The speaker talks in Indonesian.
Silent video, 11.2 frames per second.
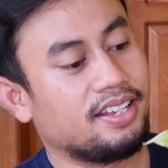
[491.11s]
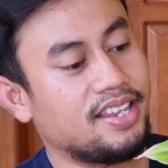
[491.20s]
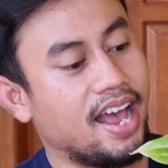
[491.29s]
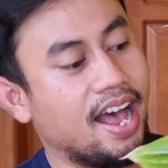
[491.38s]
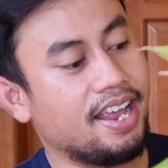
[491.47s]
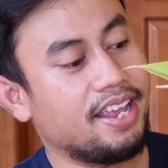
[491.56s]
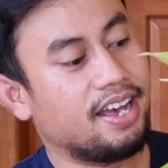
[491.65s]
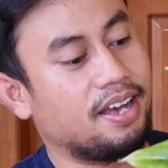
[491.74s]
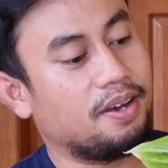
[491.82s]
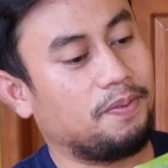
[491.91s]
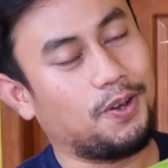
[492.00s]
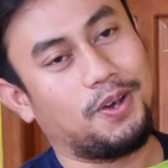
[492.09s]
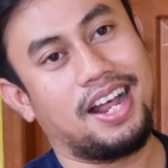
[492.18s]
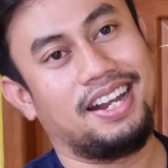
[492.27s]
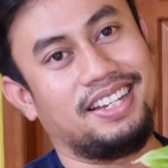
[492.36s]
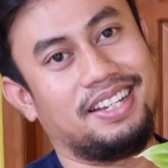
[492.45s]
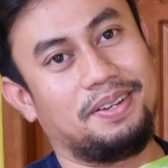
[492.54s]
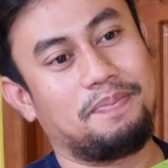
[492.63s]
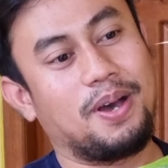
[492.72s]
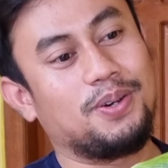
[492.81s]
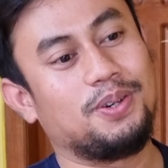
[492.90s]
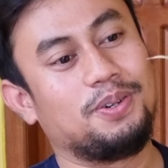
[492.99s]
cahaya flora nih
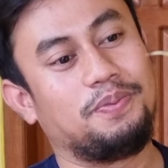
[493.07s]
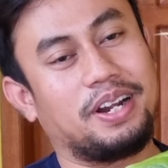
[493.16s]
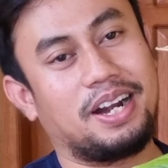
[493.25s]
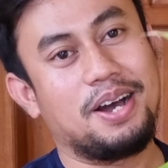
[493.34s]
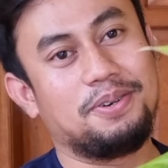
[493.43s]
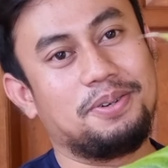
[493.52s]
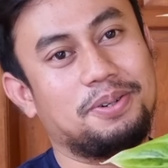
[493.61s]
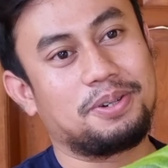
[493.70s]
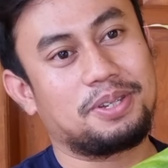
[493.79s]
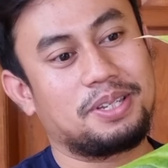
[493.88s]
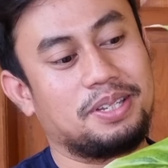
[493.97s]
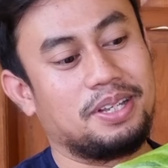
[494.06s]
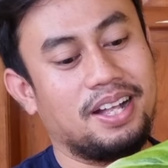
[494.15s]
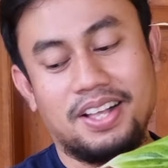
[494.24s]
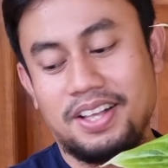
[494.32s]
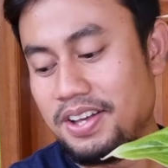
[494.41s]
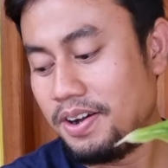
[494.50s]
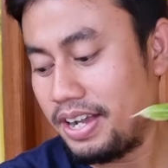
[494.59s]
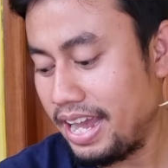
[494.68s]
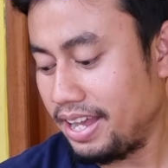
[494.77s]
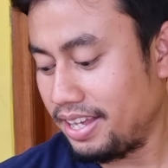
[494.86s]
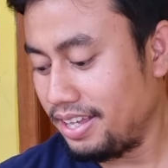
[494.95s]
pak guru firdaus
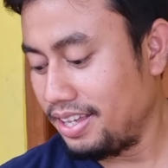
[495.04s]
oke okay.